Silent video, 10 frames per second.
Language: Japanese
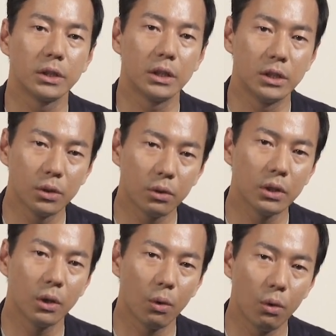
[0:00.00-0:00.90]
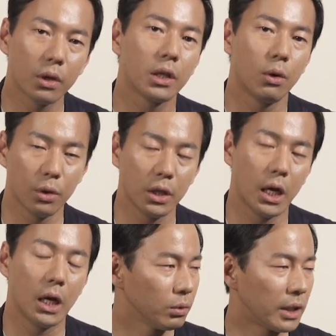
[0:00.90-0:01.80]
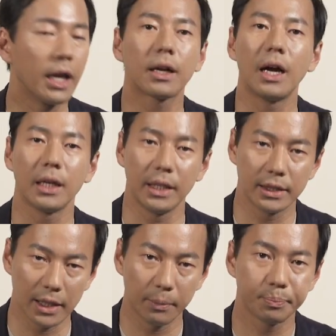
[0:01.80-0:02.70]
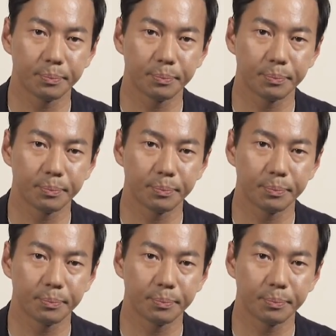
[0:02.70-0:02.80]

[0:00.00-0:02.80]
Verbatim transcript: 非常に大きな大きな転換期でし